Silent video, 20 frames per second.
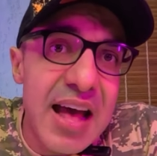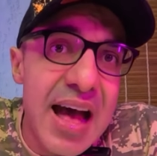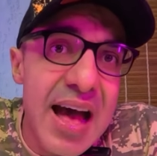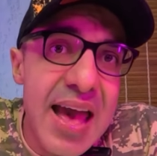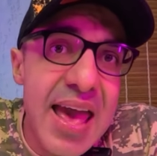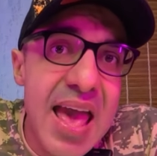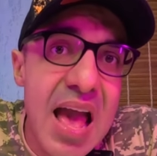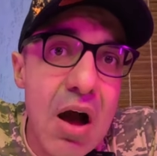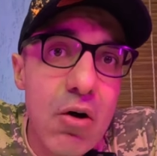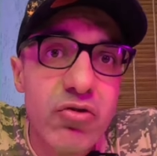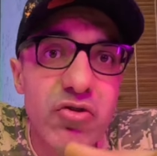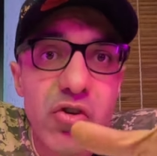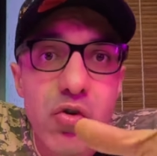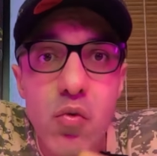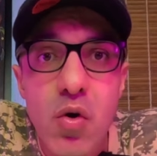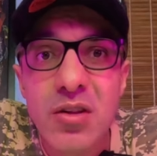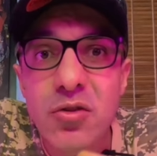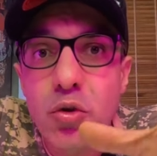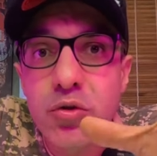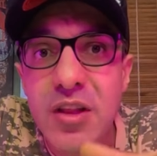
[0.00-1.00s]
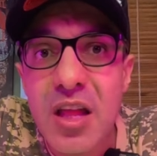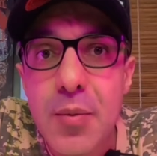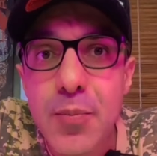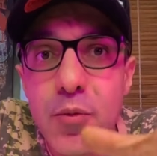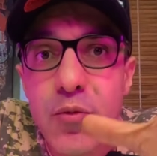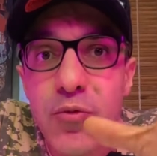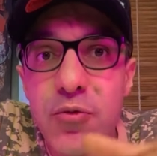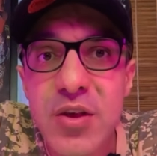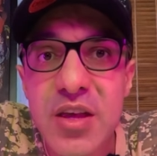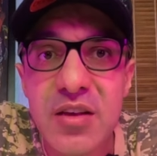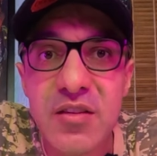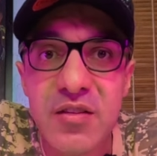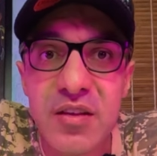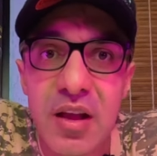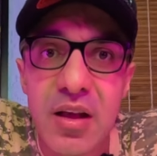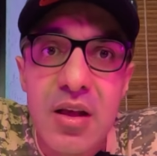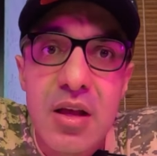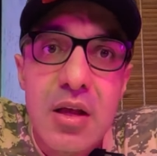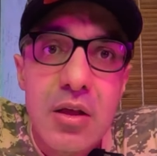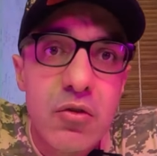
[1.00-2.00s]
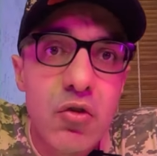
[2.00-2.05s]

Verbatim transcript: a real de quanto tempo fixa.